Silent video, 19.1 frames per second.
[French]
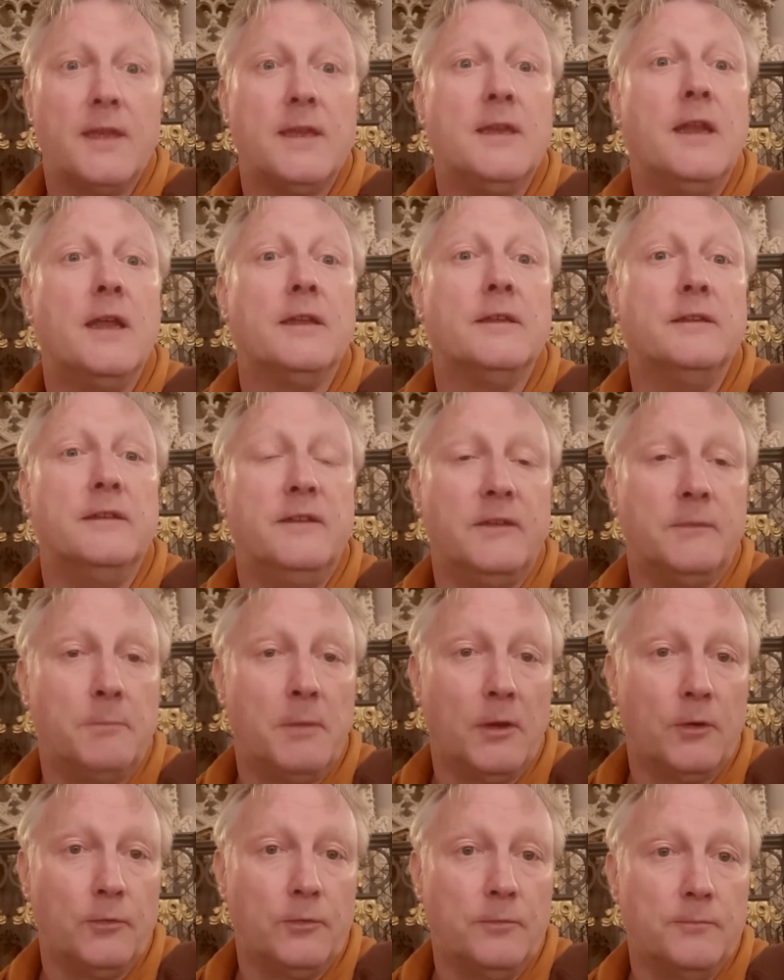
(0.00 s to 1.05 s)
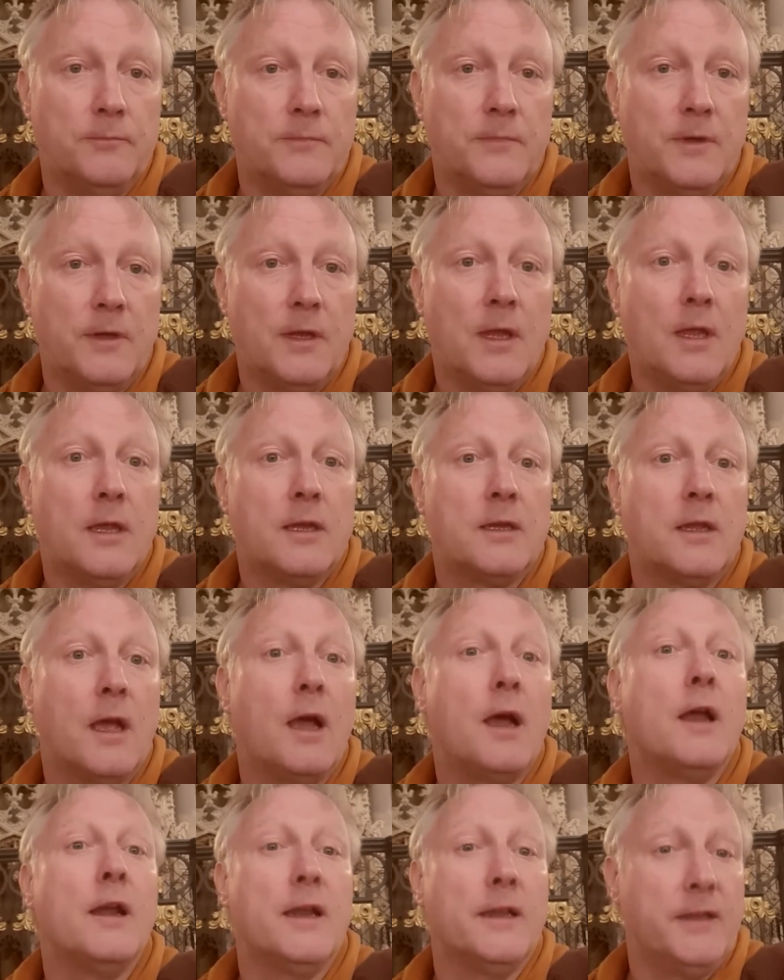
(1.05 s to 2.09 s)
Il a disparu,
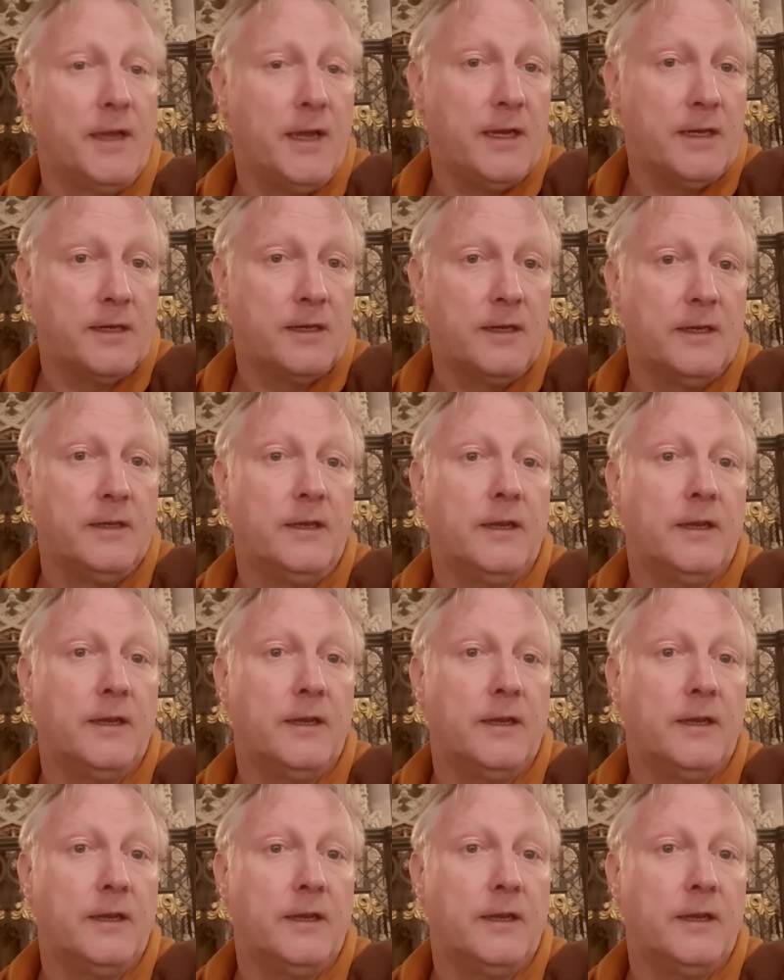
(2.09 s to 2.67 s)
car la draque, la